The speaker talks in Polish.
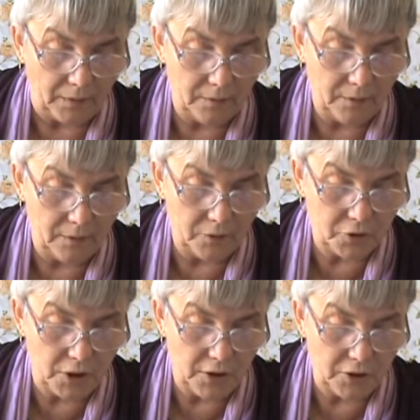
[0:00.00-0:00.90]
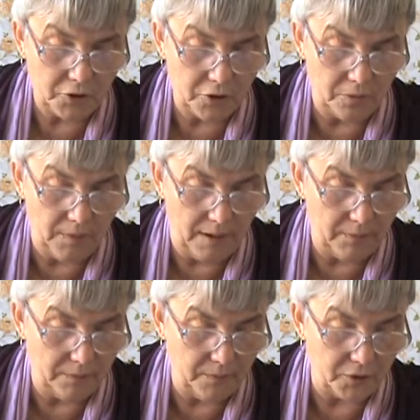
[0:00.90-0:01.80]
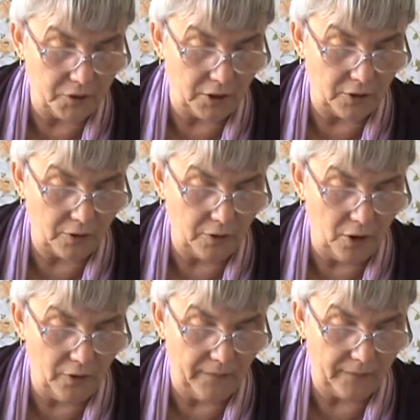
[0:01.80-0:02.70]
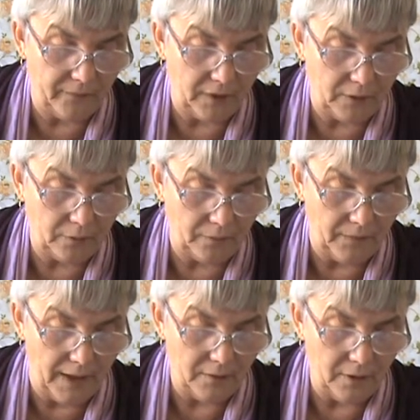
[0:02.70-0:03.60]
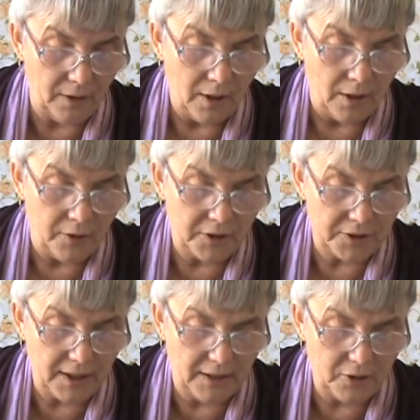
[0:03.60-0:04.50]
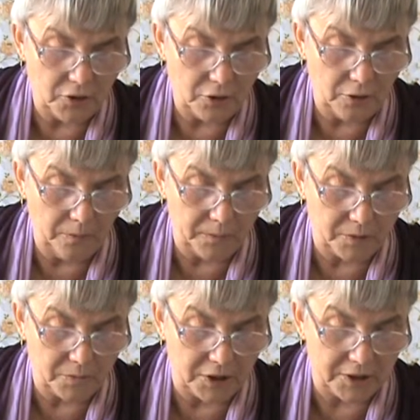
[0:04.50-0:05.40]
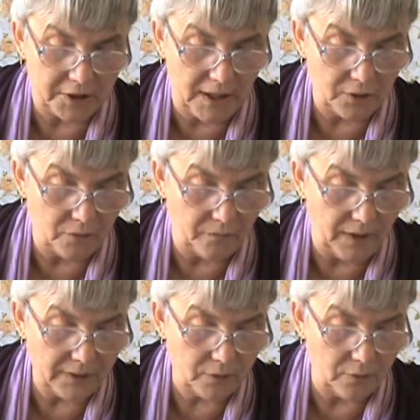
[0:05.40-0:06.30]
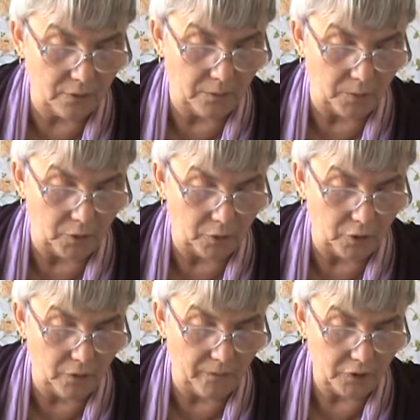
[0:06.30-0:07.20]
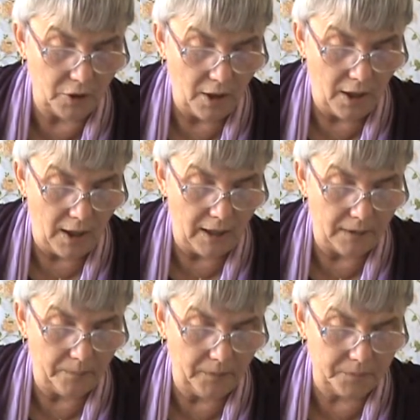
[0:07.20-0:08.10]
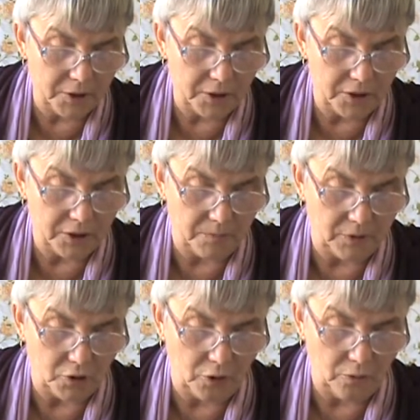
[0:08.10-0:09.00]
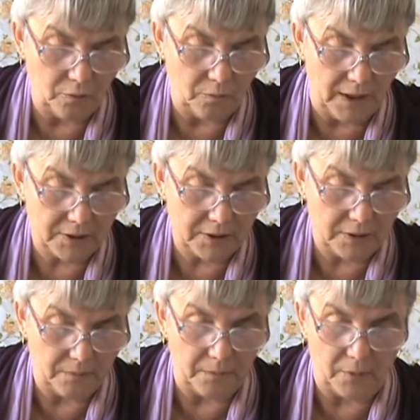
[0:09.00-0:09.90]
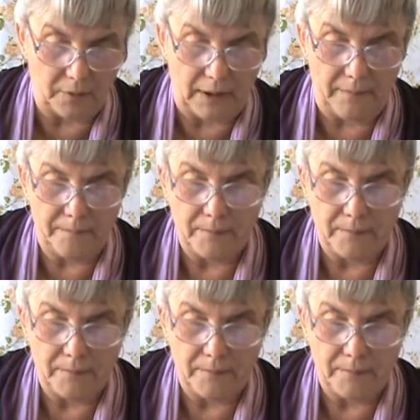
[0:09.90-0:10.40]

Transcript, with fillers: Y, że jeśli mamy być kiedykolwiek wyratowani, nie stanie się to przez naszą własną dobrotliwość, ale poprzez niezmierzoną łaskę Boga.